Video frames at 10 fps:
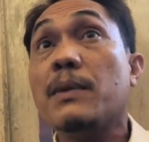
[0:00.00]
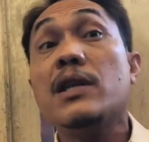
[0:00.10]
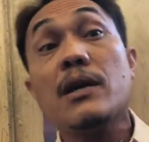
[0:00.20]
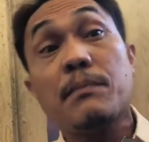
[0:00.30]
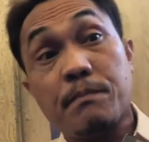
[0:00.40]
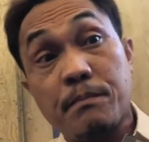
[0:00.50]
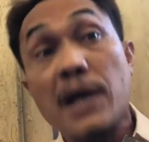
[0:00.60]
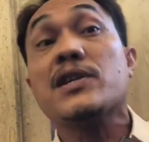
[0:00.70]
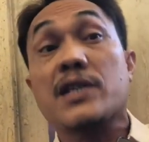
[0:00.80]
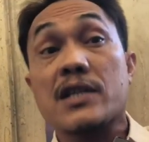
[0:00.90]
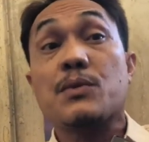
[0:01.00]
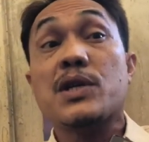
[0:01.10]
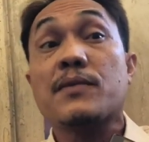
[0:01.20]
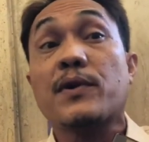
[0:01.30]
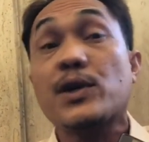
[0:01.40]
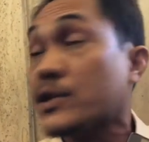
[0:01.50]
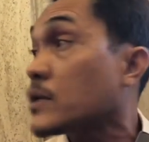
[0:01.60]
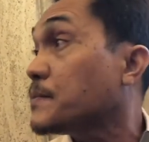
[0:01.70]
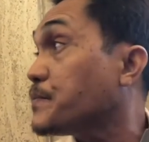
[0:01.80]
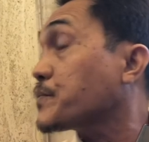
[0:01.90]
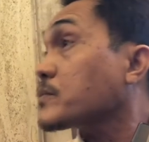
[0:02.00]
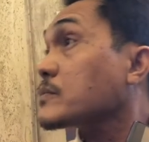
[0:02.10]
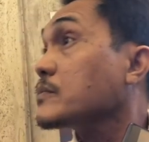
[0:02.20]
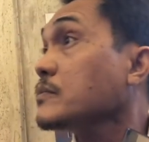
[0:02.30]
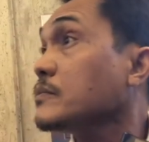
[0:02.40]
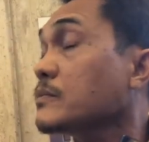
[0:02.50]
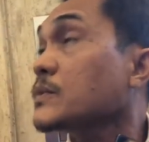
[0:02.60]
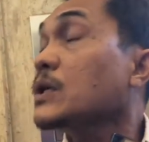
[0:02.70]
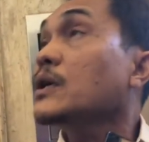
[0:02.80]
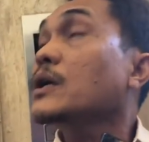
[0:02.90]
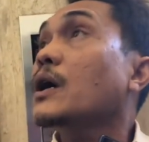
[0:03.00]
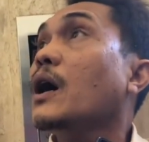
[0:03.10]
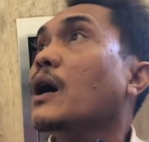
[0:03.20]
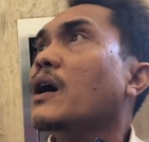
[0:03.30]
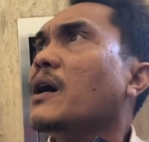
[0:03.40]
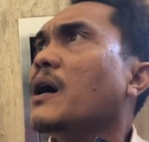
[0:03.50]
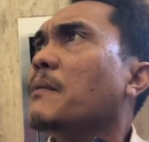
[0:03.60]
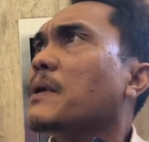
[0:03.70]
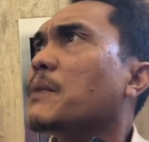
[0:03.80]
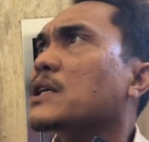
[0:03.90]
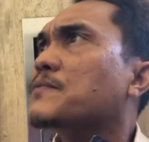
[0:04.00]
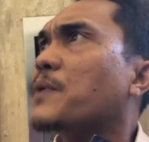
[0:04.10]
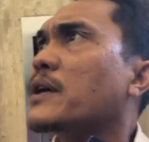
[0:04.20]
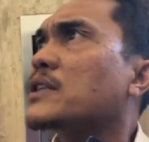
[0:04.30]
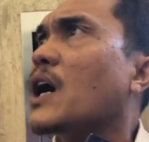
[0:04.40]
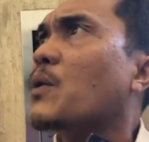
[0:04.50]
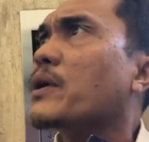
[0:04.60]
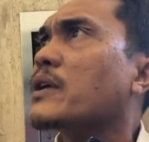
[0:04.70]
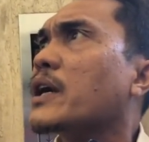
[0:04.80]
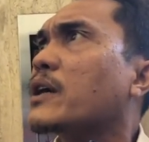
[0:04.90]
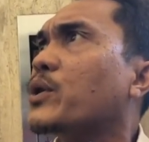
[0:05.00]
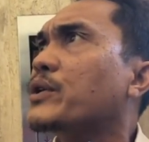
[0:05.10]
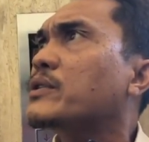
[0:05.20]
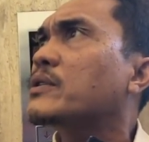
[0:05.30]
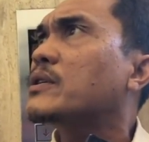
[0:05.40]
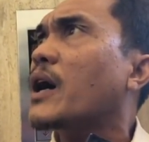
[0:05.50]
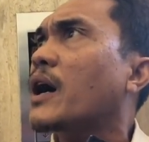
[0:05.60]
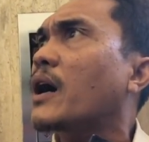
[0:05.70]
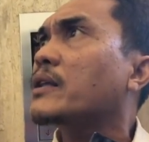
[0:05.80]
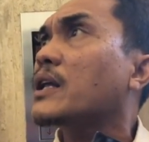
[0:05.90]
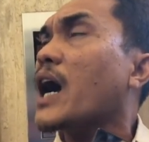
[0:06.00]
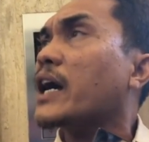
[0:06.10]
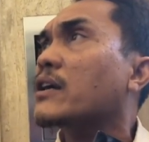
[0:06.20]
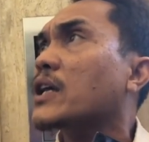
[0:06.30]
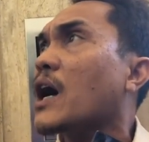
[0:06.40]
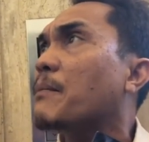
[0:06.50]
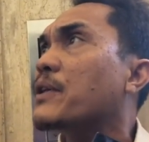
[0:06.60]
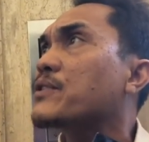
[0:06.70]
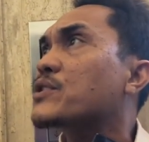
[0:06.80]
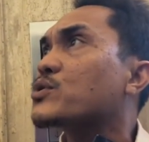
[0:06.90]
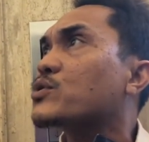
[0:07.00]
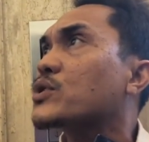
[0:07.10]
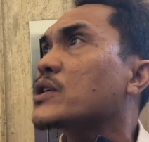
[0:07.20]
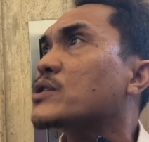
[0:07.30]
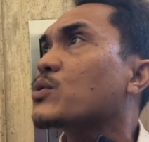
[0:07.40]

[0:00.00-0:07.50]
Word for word: bidding processes which is of Since anong year pa sir? Uh, as far as our record uh, na nakita namin, this is since